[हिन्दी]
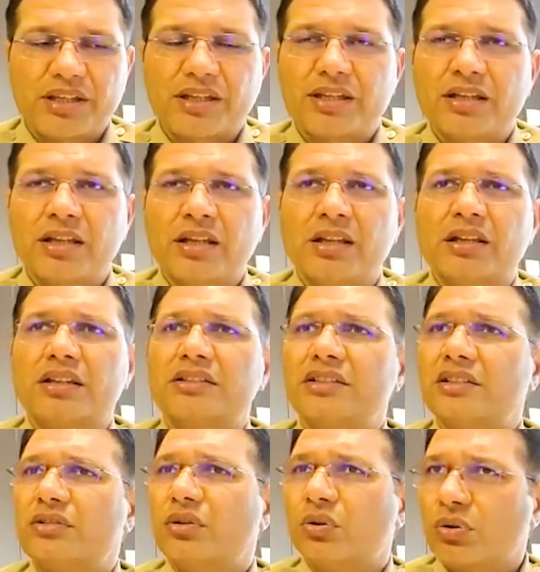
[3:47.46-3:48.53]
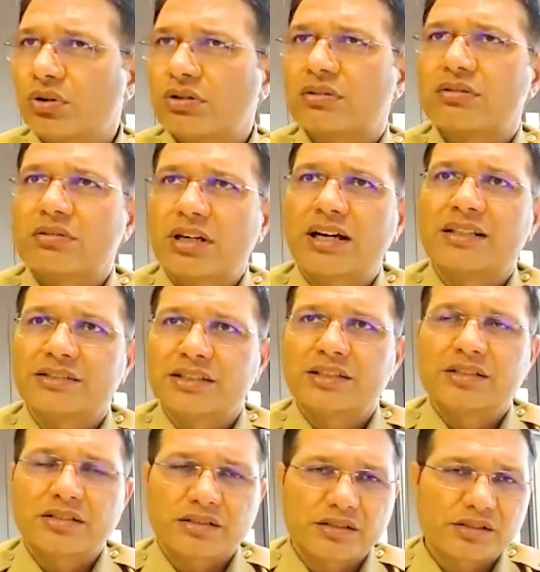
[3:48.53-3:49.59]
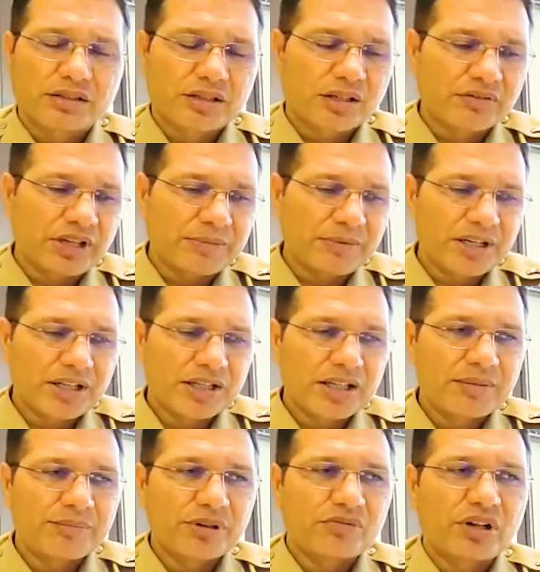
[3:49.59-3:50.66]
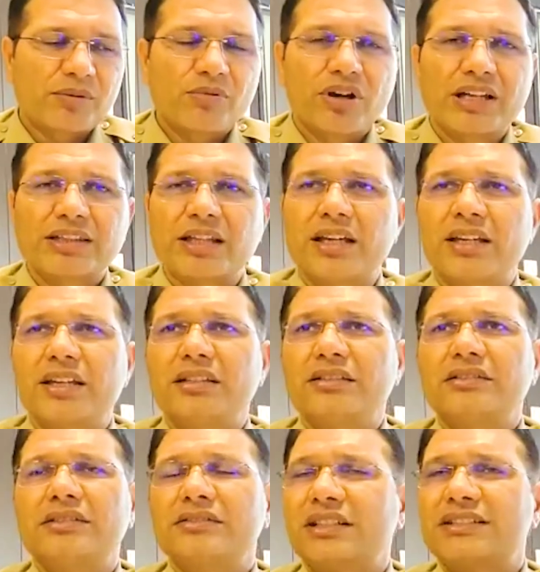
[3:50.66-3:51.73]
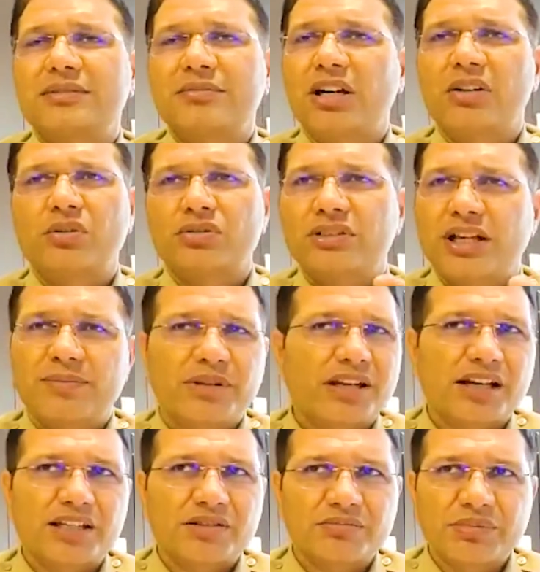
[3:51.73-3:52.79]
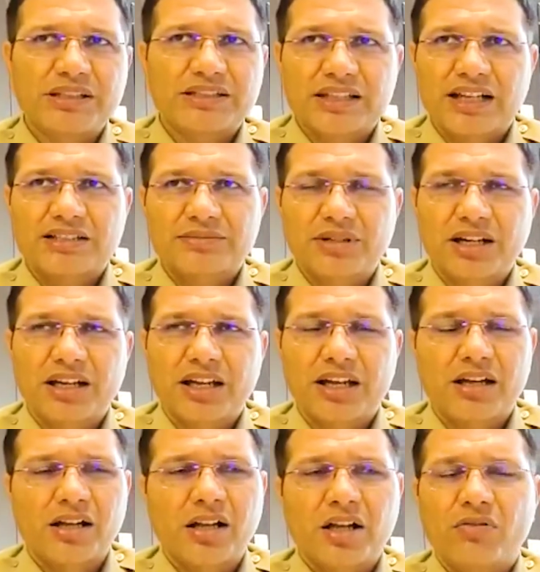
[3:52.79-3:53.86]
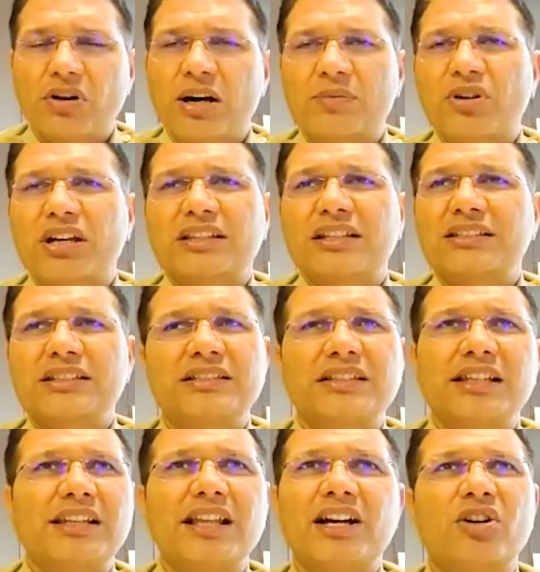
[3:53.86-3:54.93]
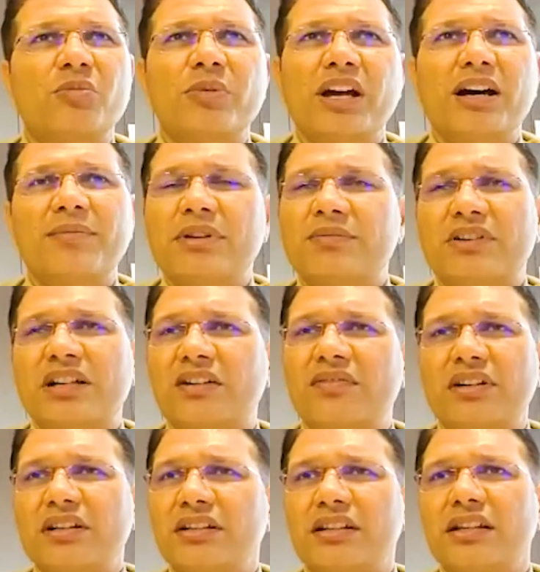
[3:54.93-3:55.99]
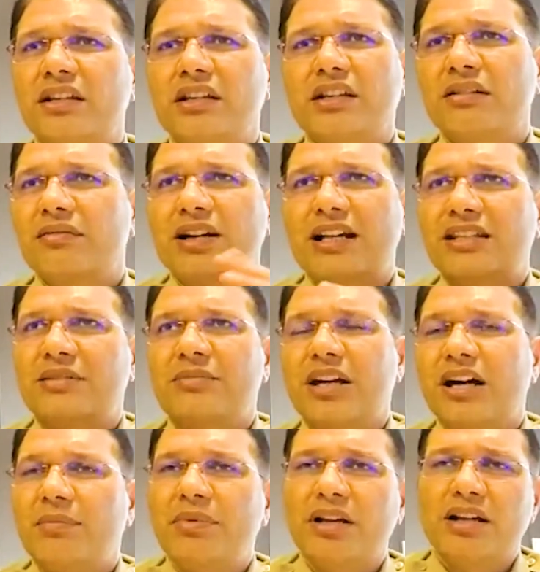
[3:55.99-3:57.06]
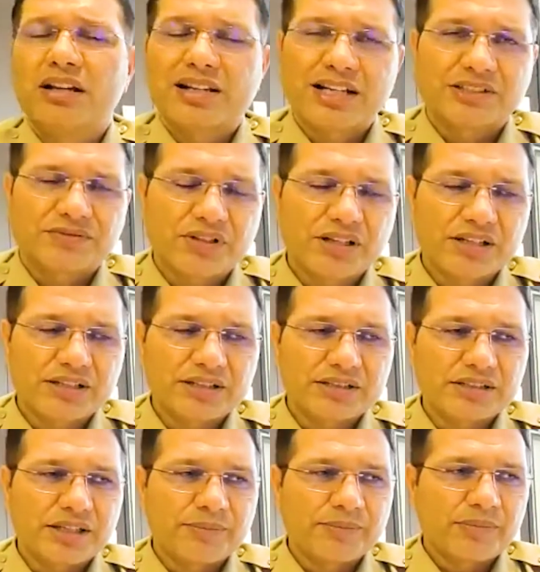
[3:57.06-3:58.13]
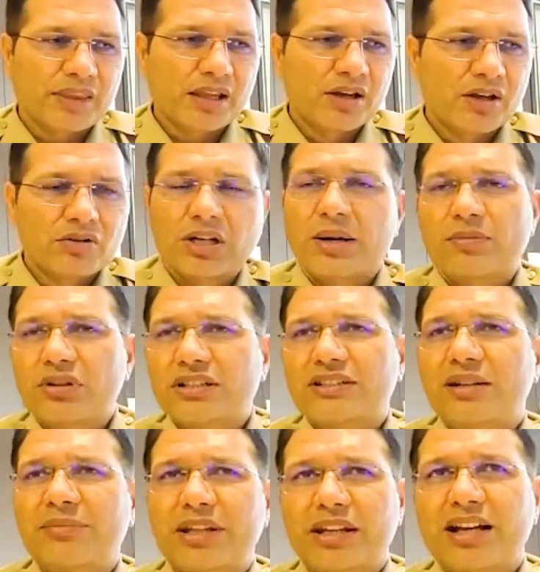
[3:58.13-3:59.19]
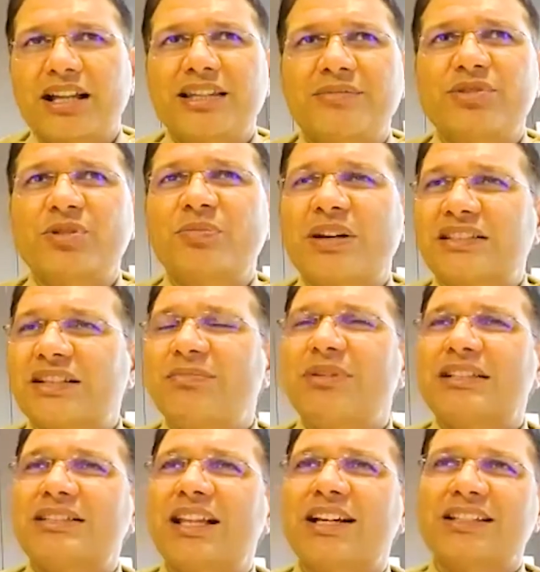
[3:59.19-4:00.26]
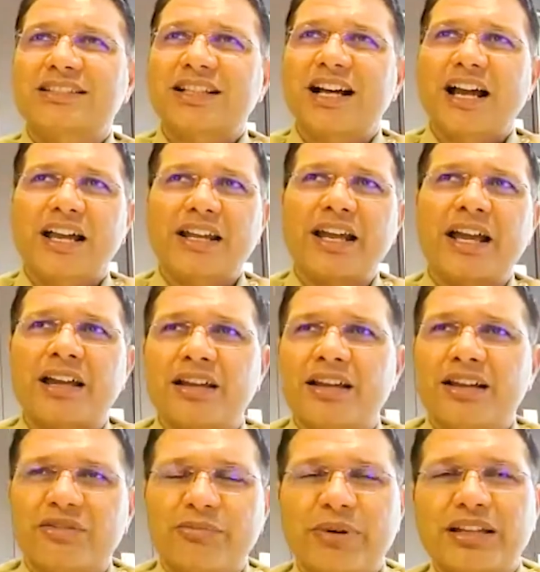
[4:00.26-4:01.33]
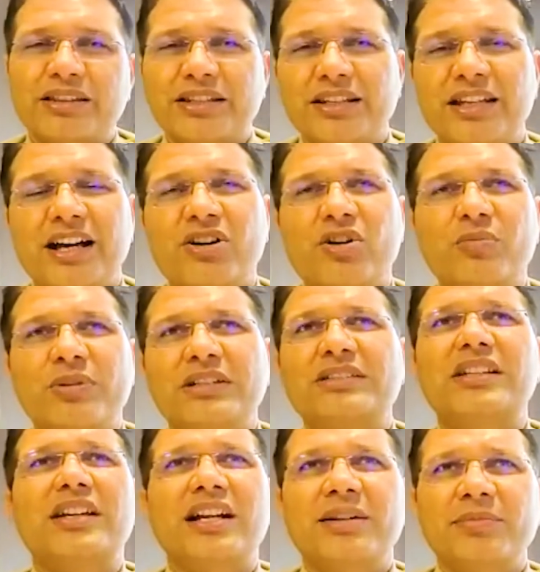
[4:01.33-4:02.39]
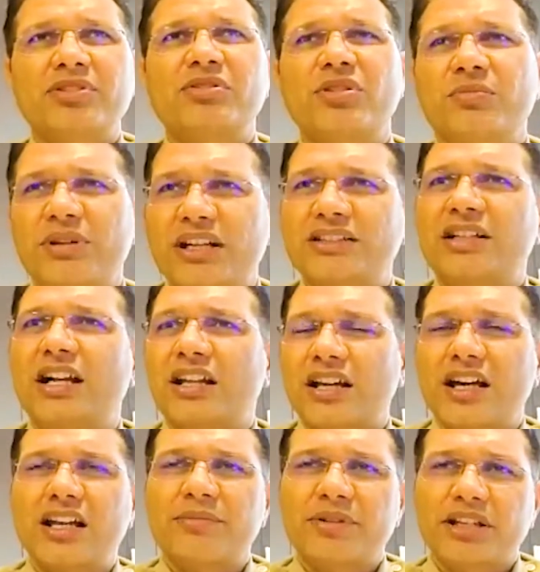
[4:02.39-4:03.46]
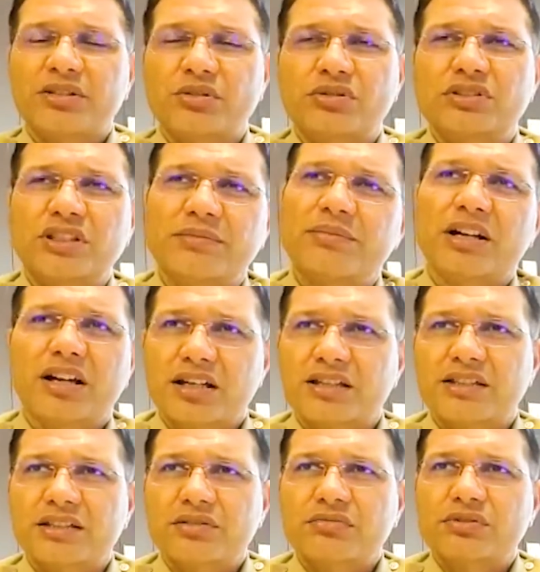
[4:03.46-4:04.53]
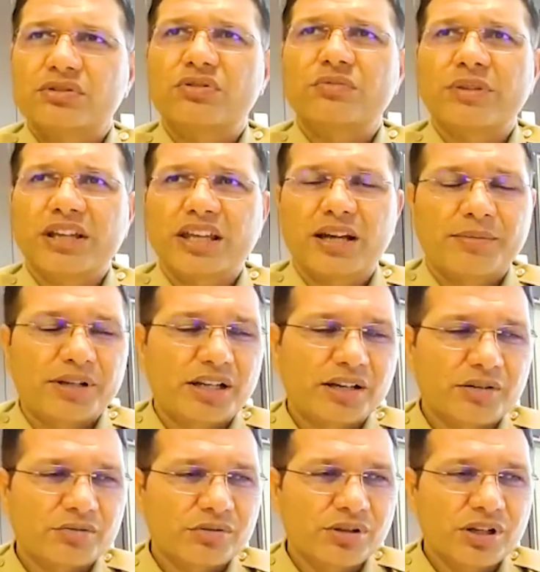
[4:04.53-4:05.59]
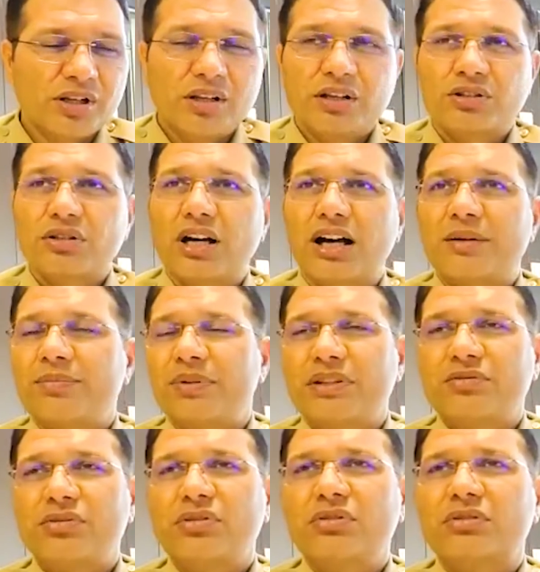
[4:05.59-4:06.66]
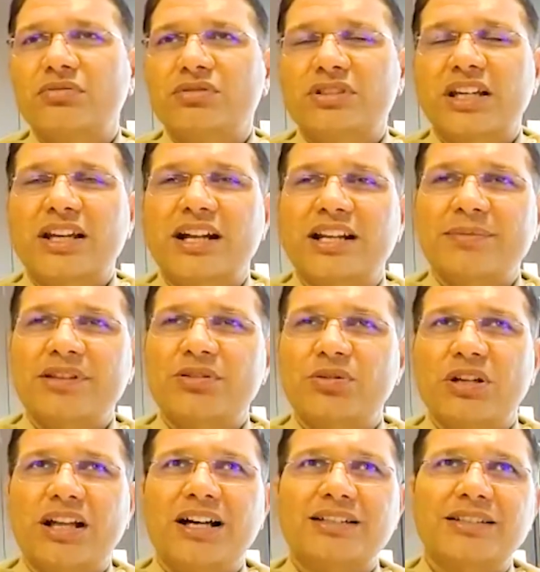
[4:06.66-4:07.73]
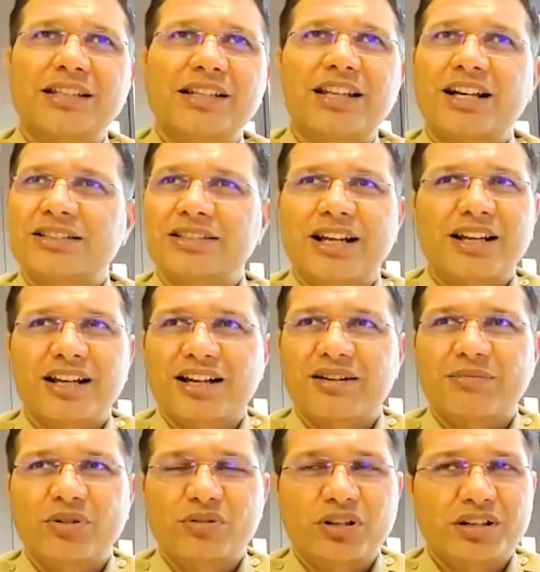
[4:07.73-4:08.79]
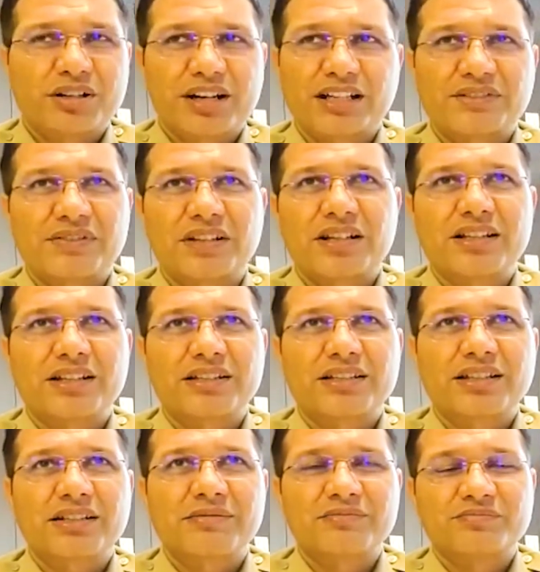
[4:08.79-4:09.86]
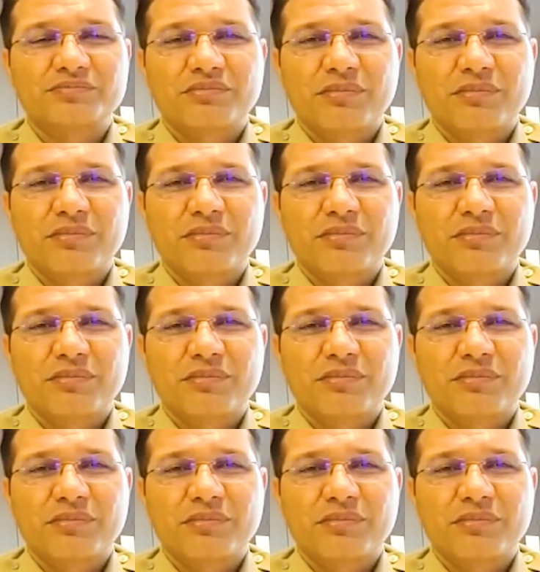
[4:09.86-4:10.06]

पे किसी और अर्जेंट रिक्वायरमेंट के नाम पे वो आपको कहता है कि जी जैसे मान लो उसने आपके खाते में बीस लाख जमा कराया वो आपको कहता है जी तीन लाख रुपये आप ये फटाफट ये खाते में आप ट्रांसफ़र कर दीजिए तो आपको लगता है मेरे खाते में तो पैसा बीस इसका आ ही रहा है मैं तीन लाख रुपए इसके कहने पर चलो मेरा जानकार है मेरा दोस्त है मैं कर देता हूँ इसको मैं क्या मना करूँ तो आप फिर वो उसके कहने पर दो लाख तीन लाख चार लाख अमाउंट ट्रांसफ़र कर देते हैं